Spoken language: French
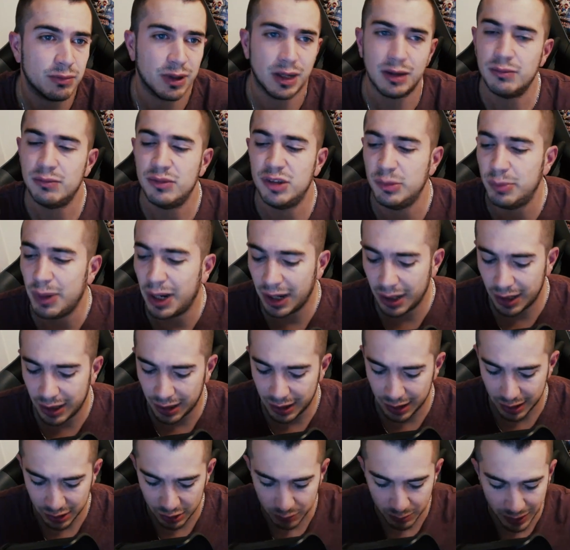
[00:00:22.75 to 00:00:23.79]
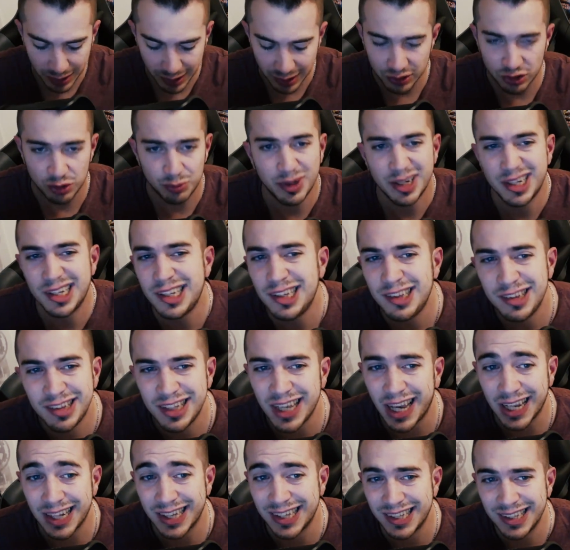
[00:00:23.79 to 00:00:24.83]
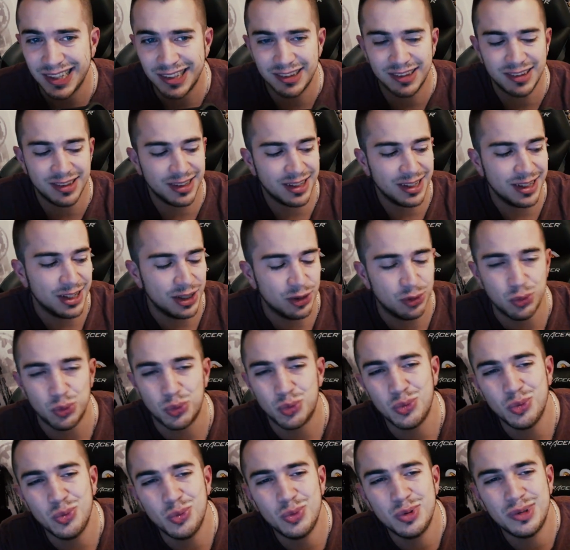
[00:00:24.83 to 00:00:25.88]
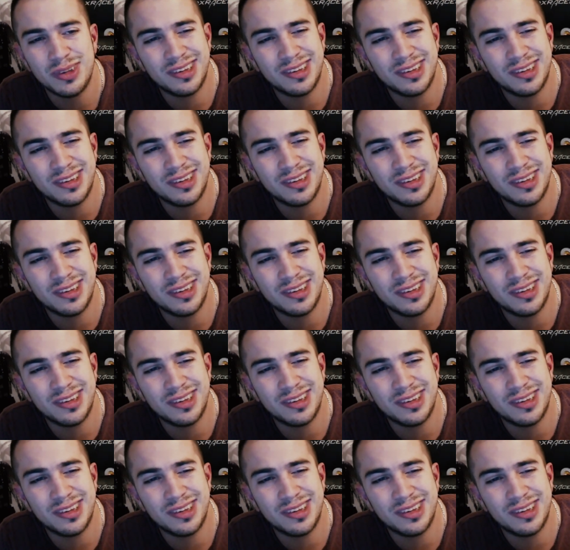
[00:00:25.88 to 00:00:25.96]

Bah, j'ai pas, pas, j'ai pas de ligne directrice et du coup,